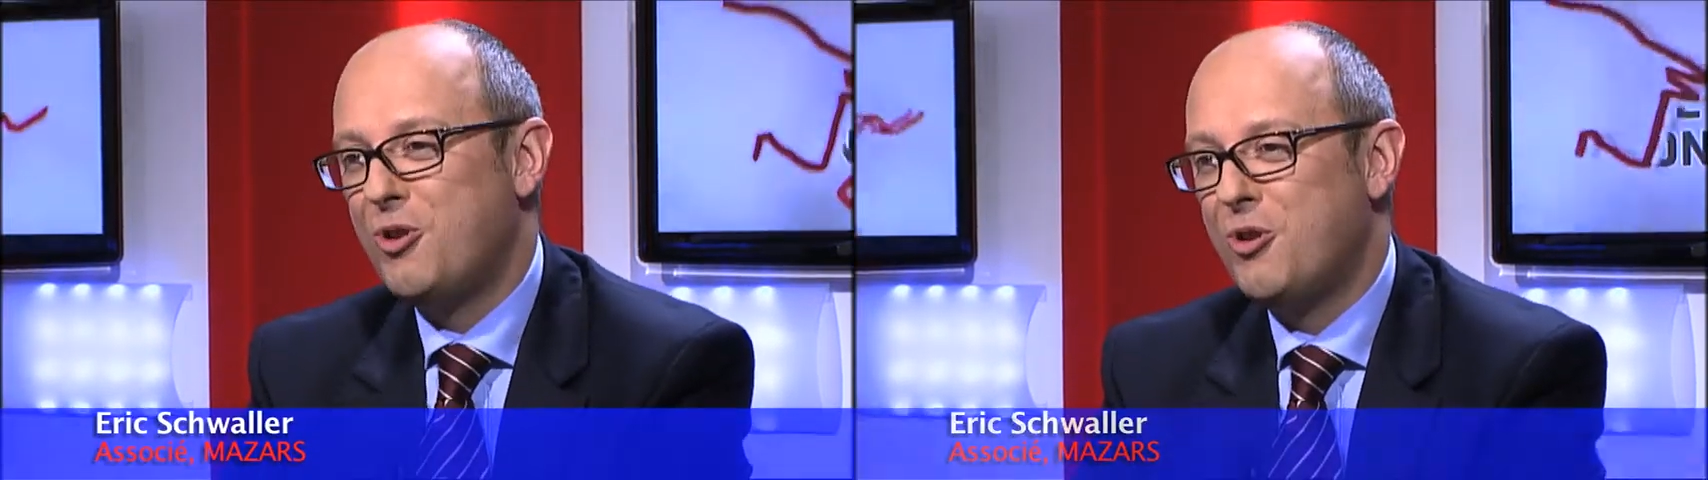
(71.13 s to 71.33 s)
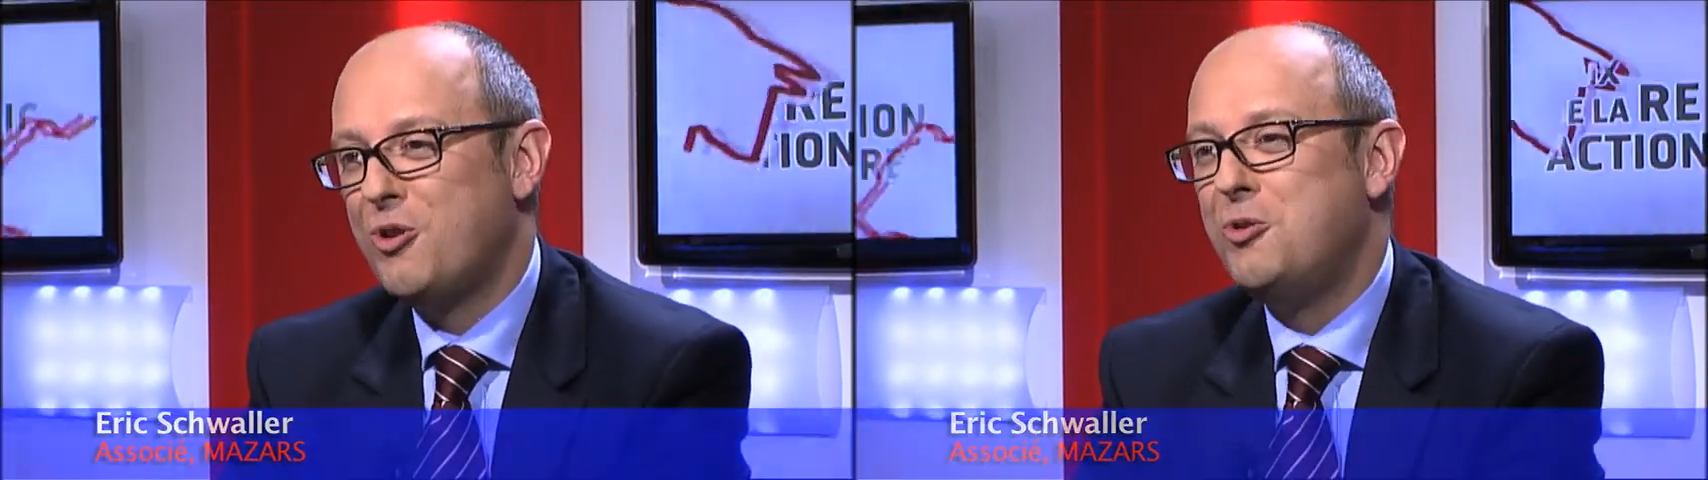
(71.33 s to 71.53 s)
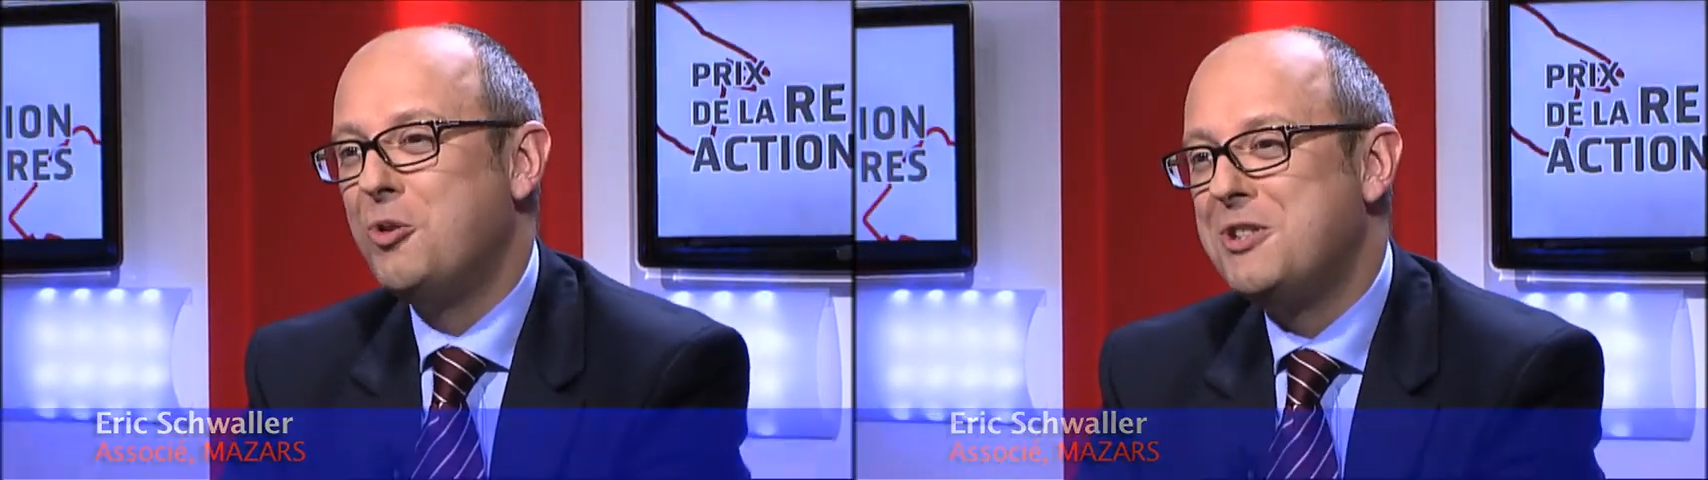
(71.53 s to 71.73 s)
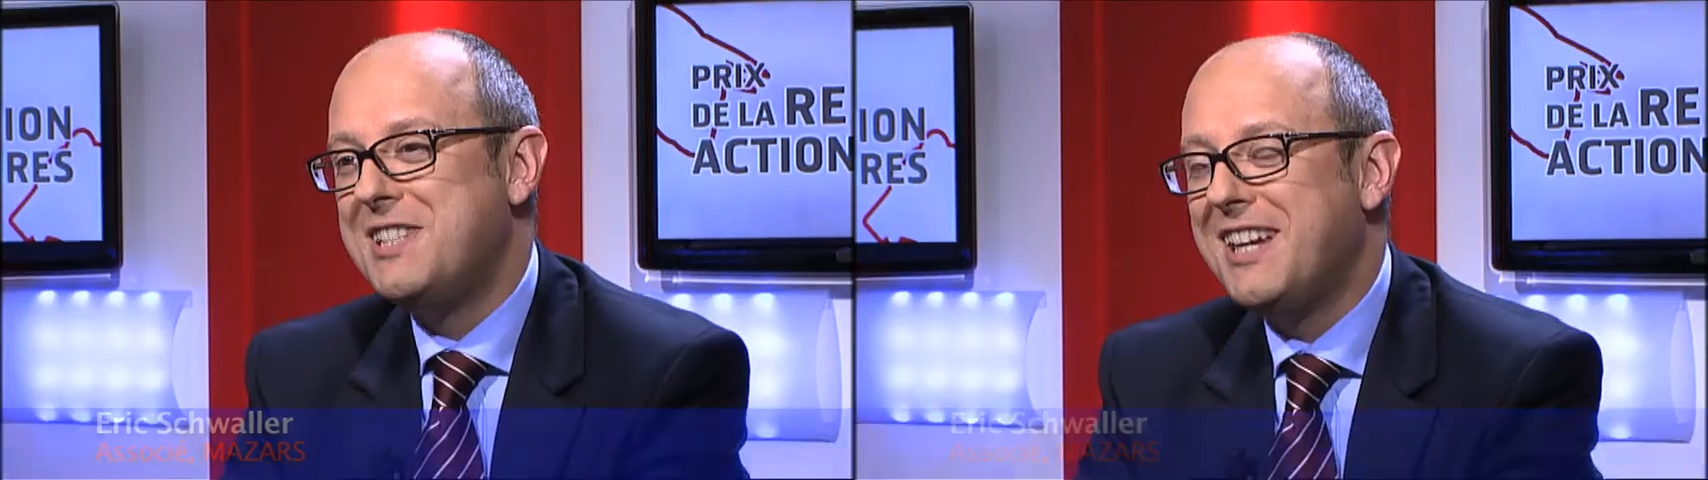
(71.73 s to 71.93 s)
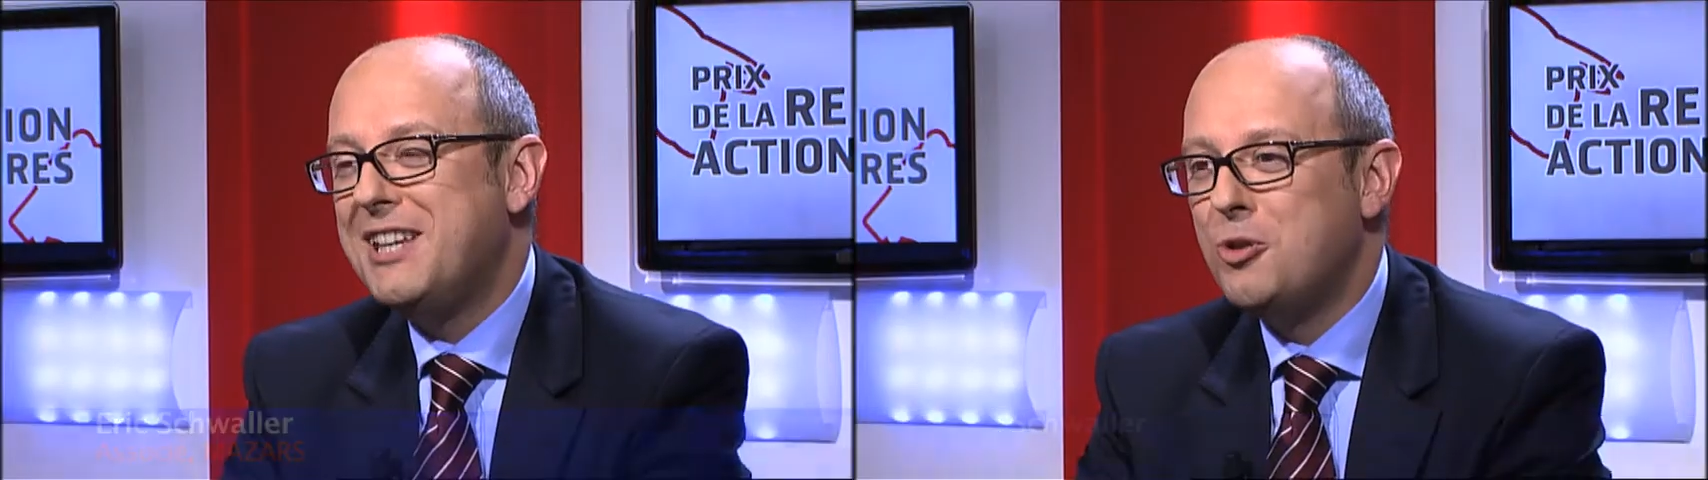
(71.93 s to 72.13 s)
euh, sur une
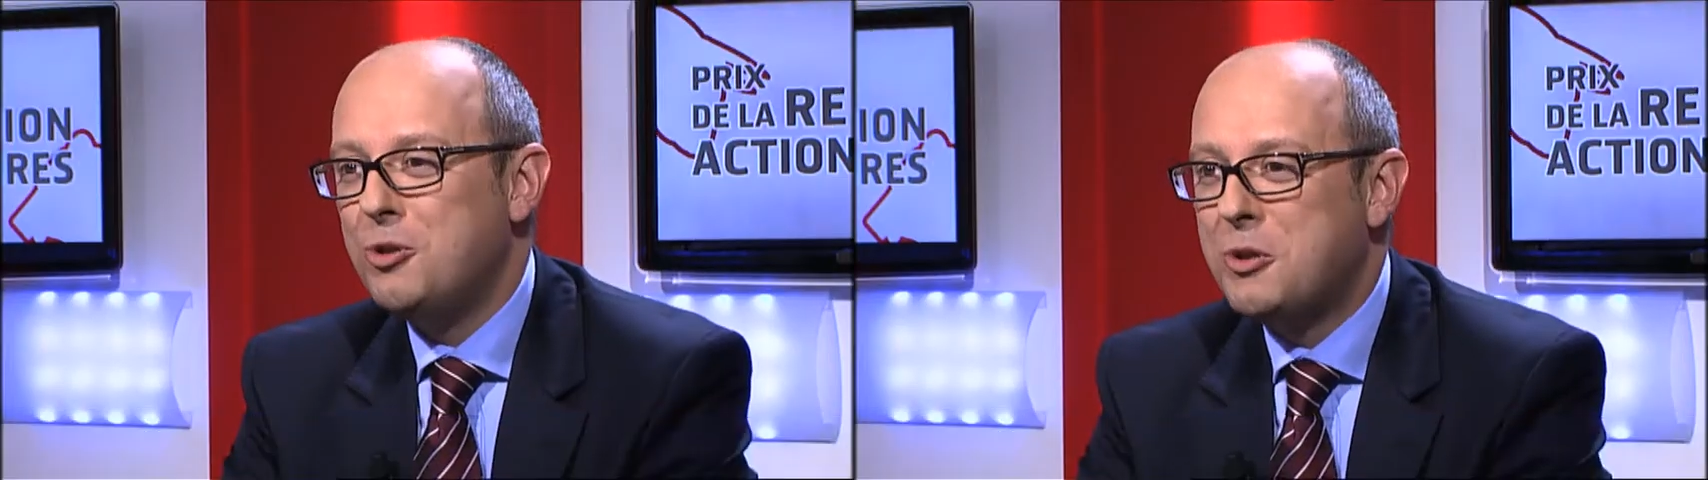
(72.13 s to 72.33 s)
série de,